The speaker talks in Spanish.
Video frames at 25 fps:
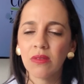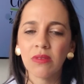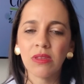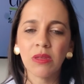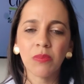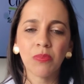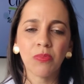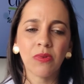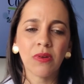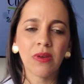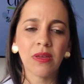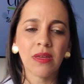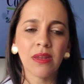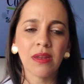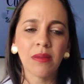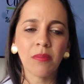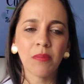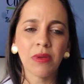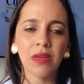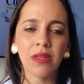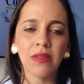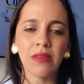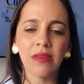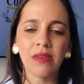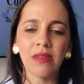donde
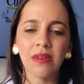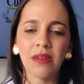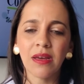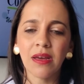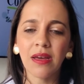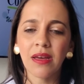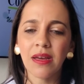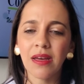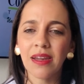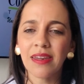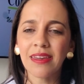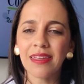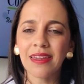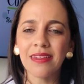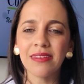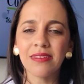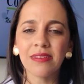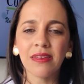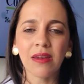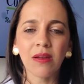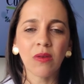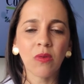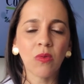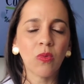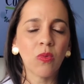pueden venir a
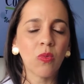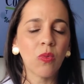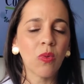realizar